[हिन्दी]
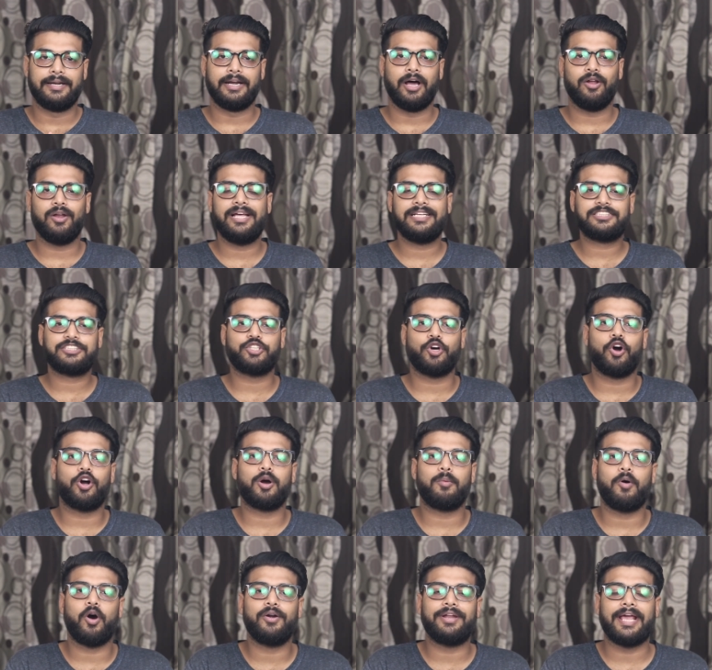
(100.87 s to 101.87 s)
नो लेट्स
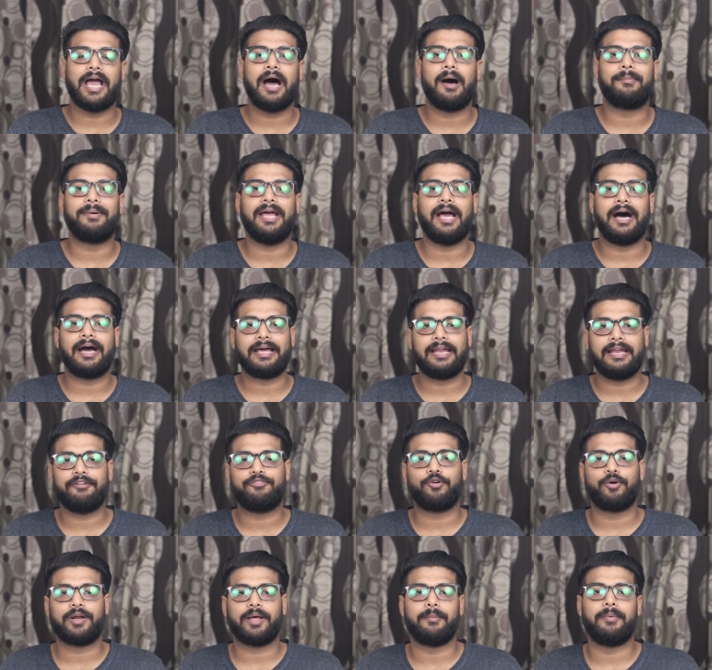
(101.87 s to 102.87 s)
टॉक अबाउट यहाँ पे अगले
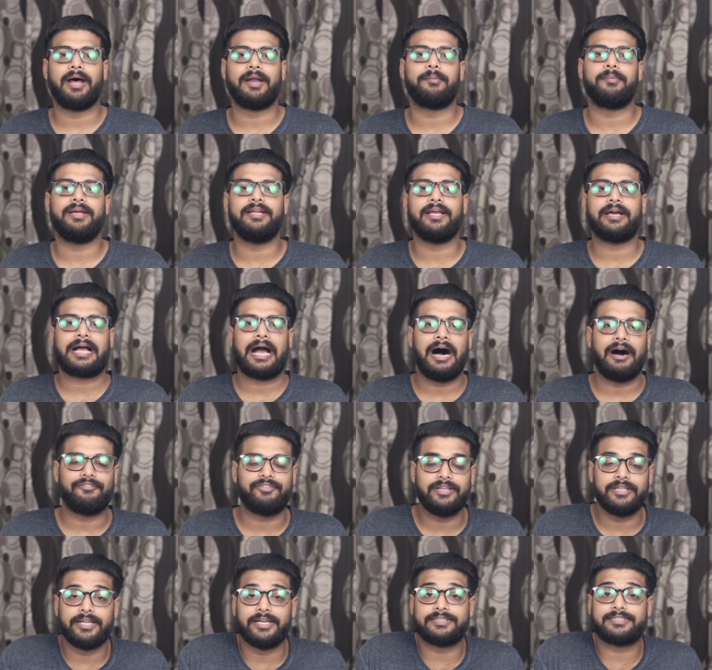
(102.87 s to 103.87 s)
फोन के बारे में ये
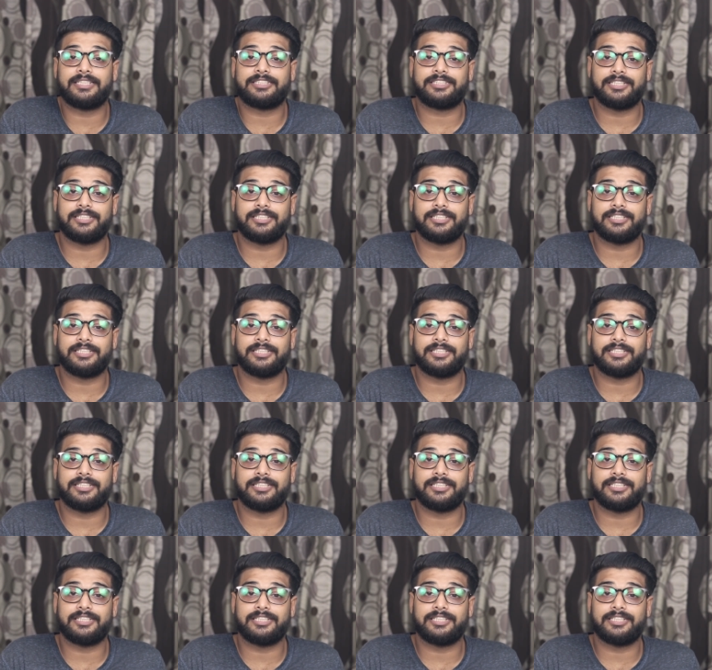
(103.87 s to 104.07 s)
काफी देर से